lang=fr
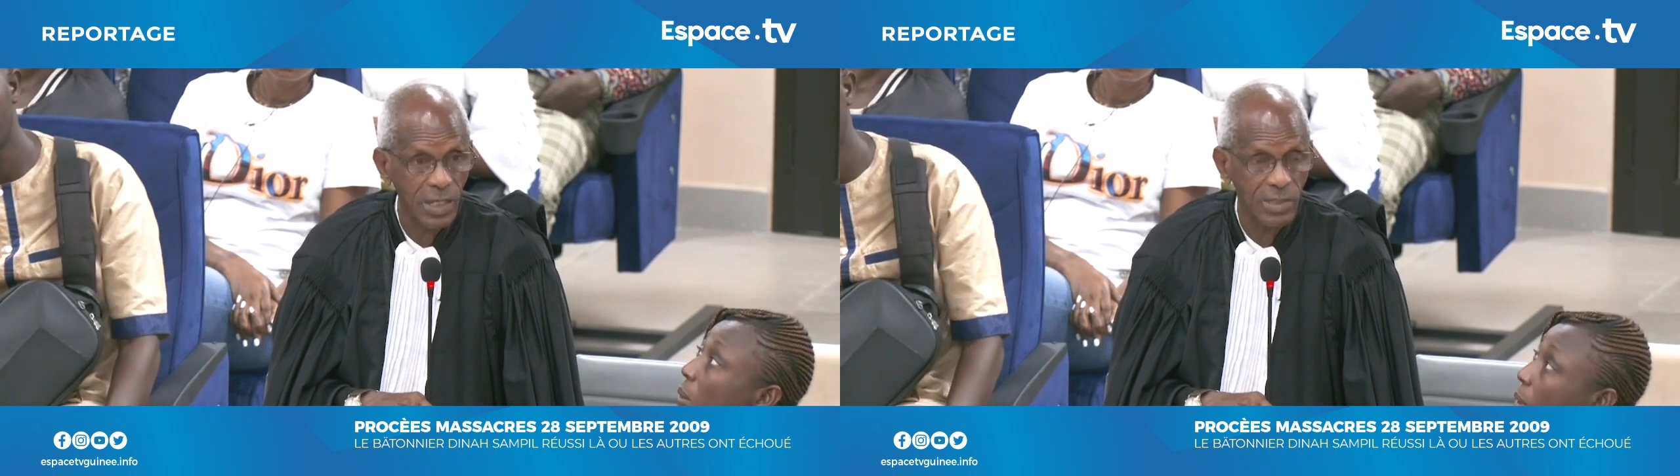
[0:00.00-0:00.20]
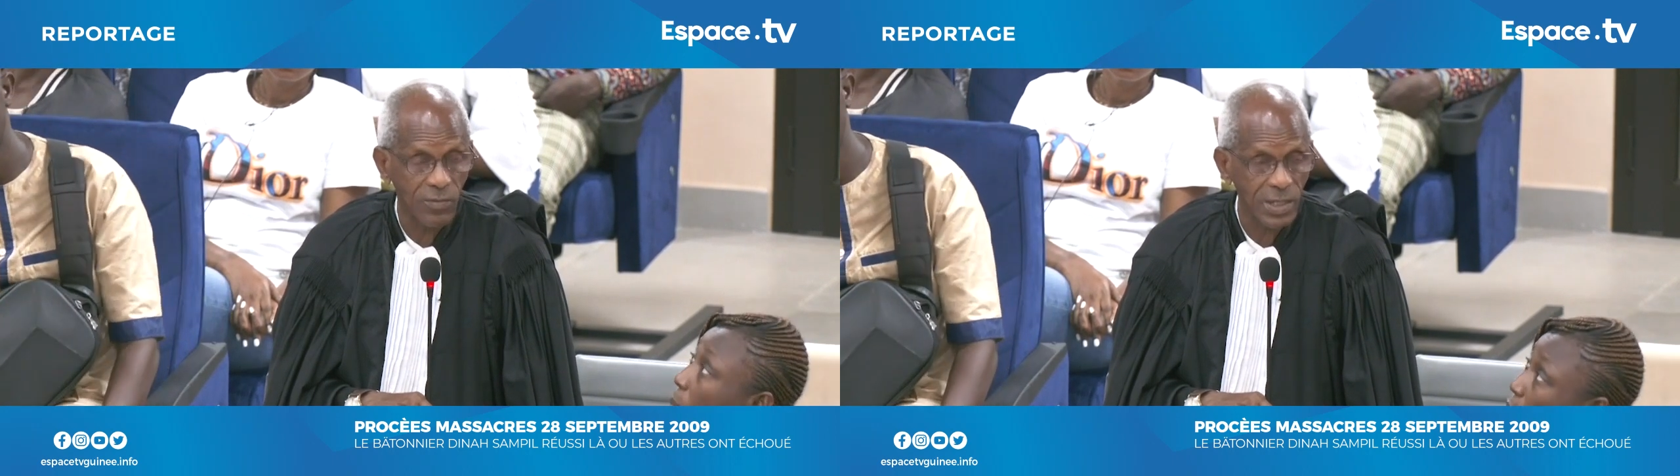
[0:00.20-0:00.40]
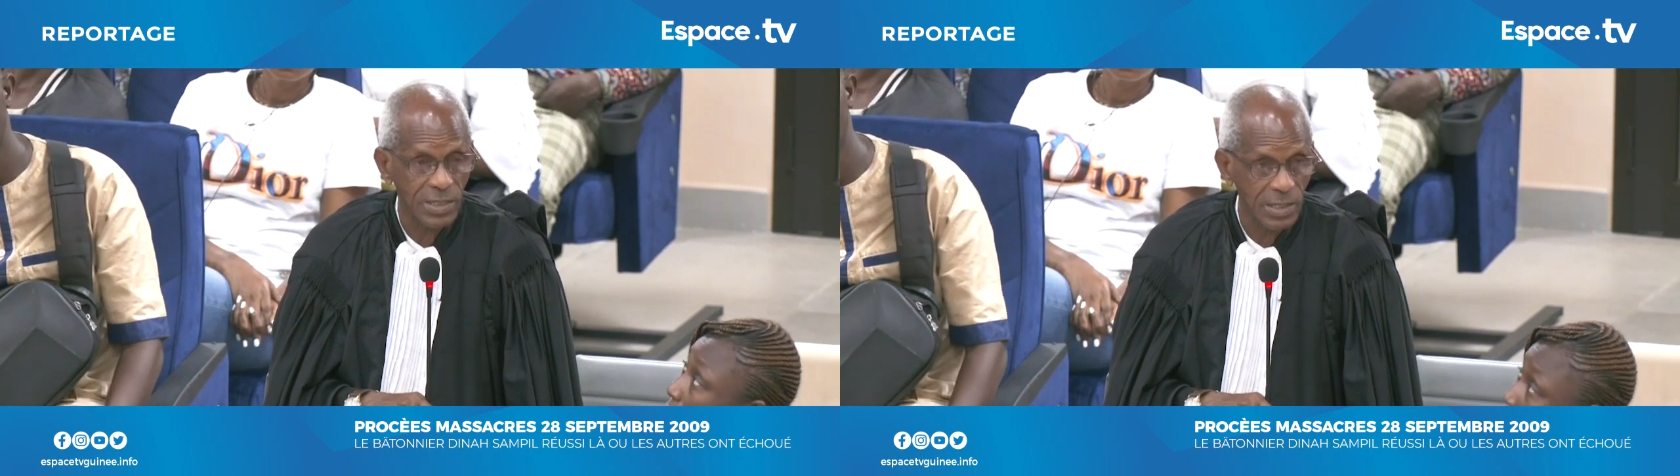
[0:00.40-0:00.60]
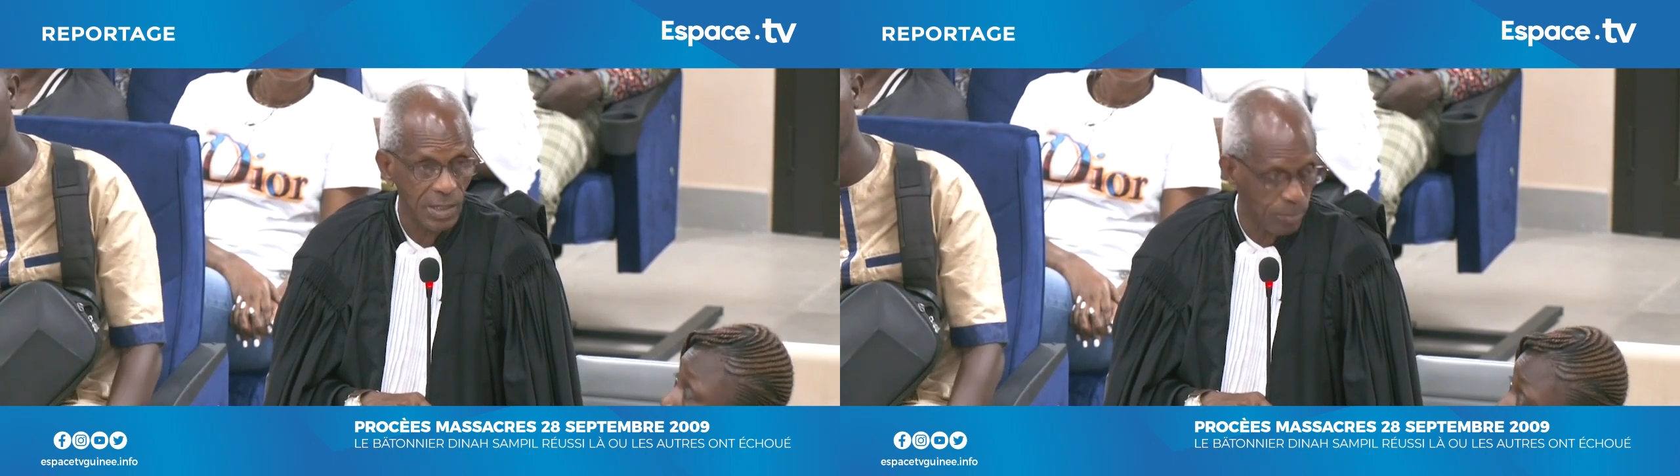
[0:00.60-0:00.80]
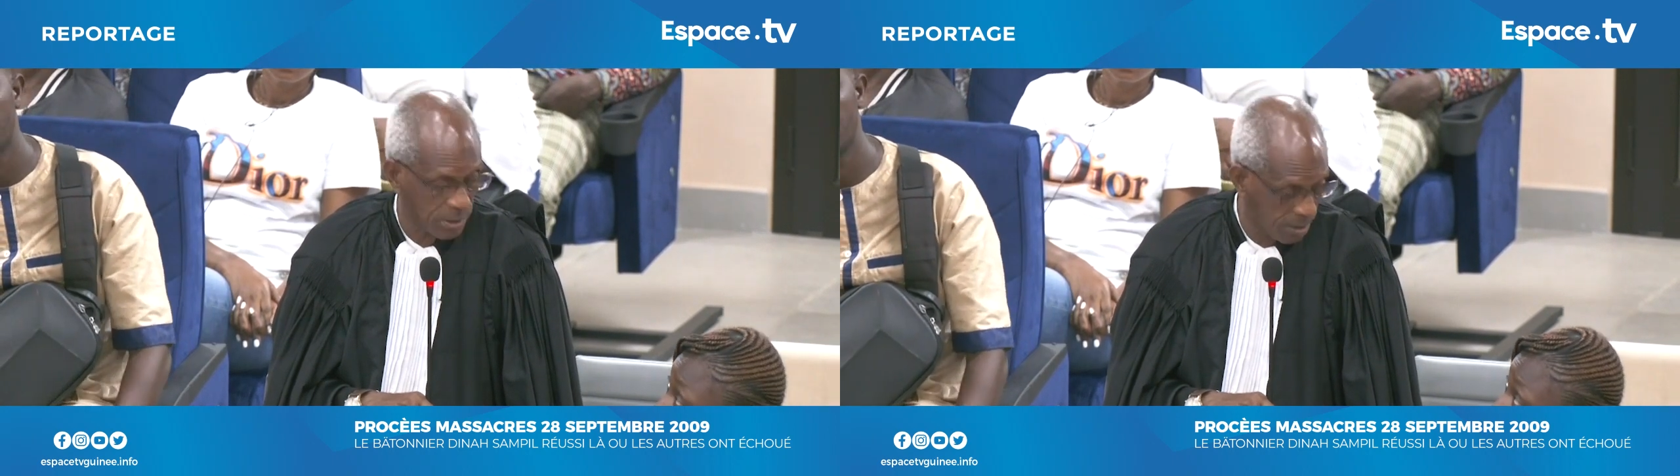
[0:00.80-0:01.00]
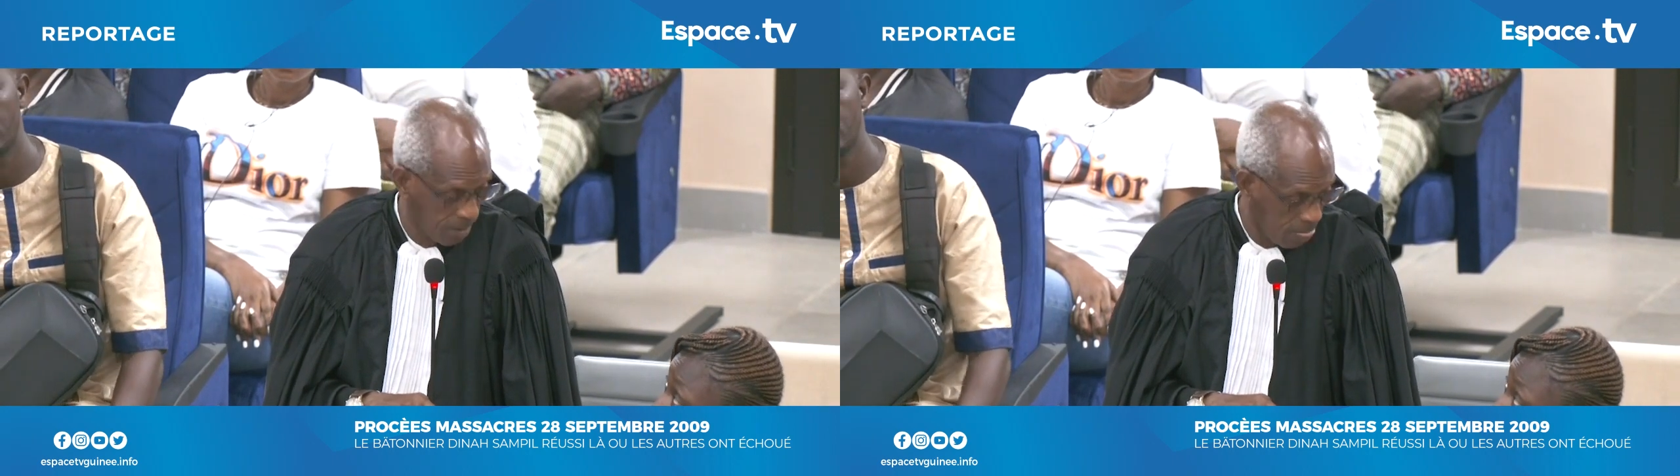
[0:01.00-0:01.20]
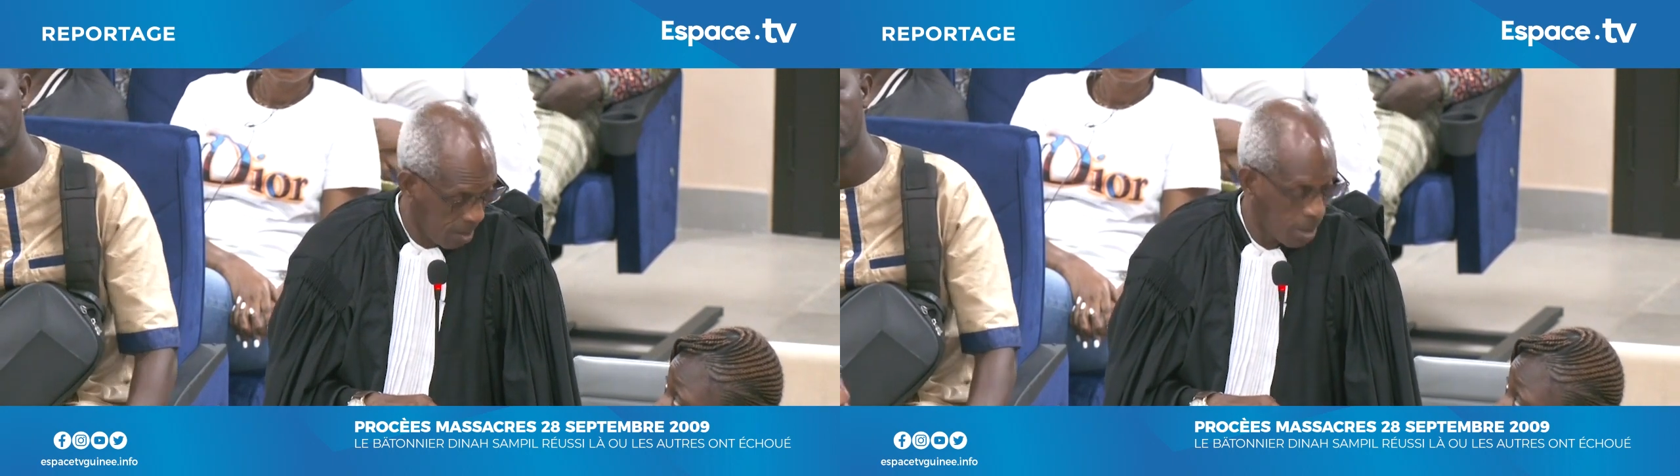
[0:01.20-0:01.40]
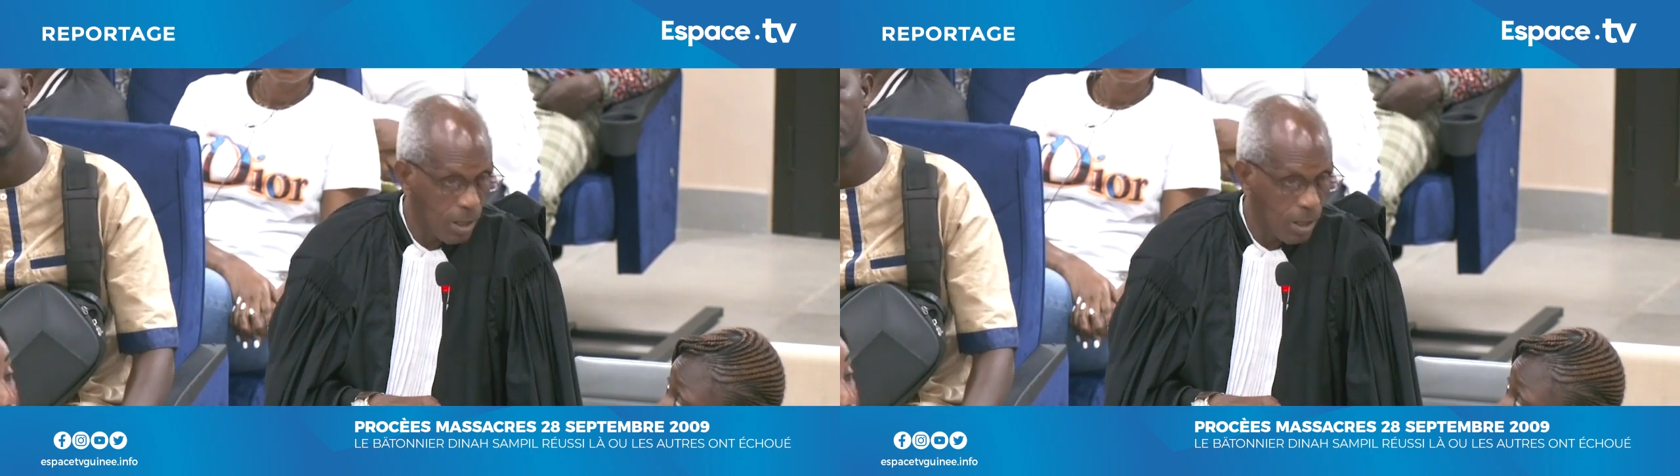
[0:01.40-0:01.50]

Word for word: Ibrahim Asouridou Tunkara